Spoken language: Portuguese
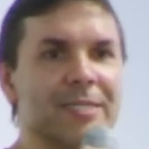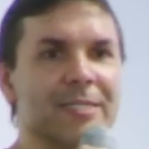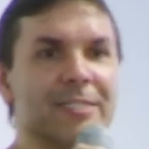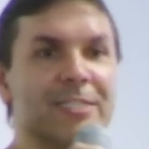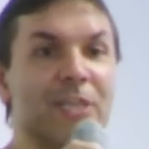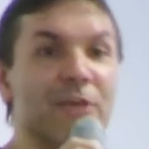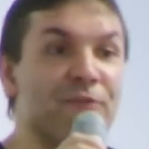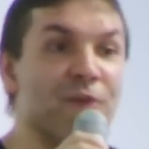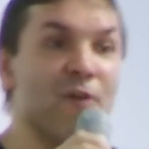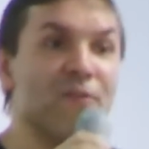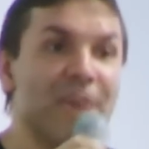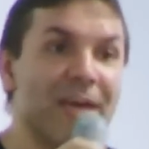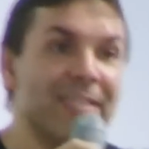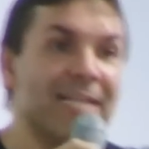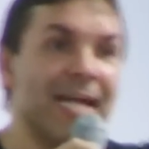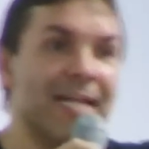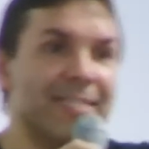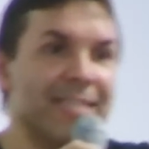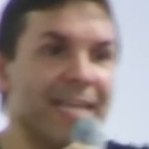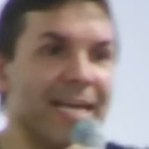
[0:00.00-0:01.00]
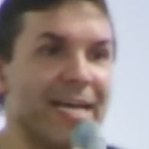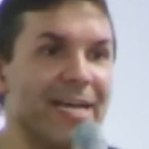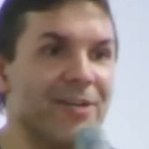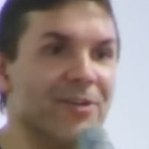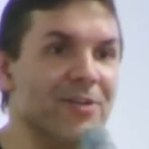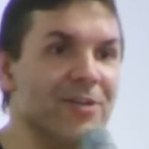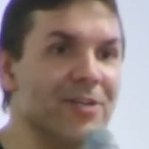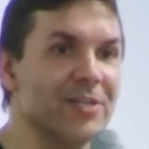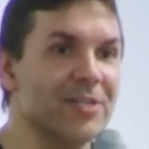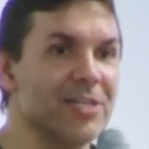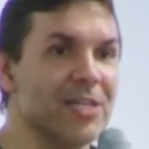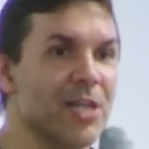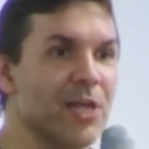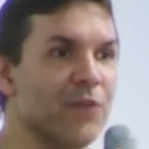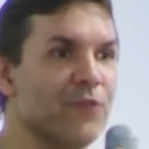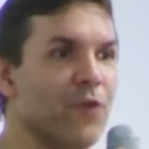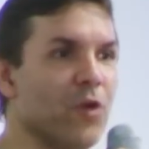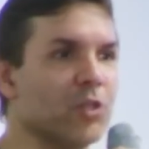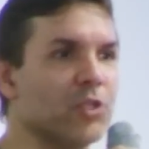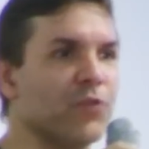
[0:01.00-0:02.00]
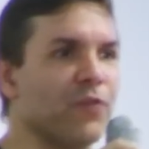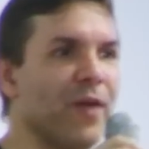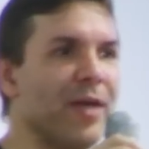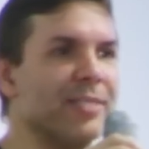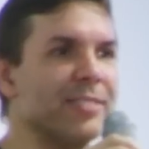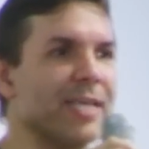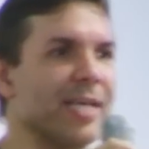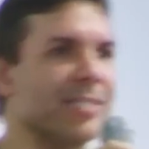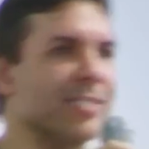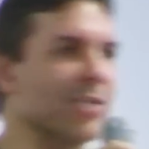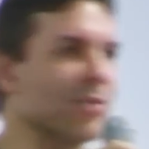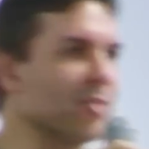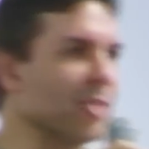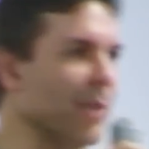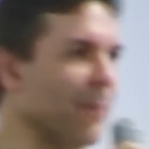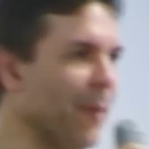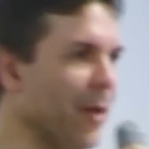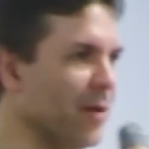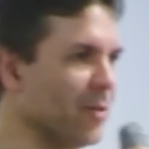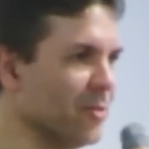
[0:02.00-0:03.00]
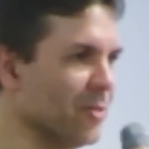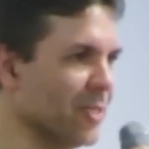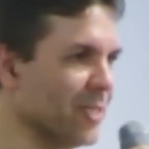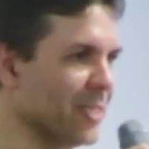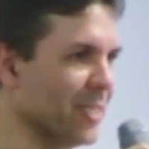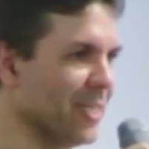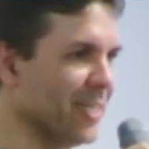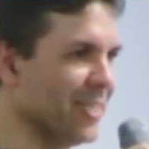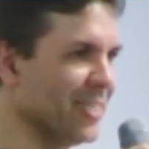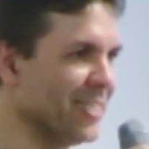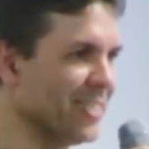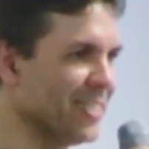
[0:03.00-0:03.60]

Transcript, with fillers: Se for verdadeiro, vou te fazer a segunda pergunta.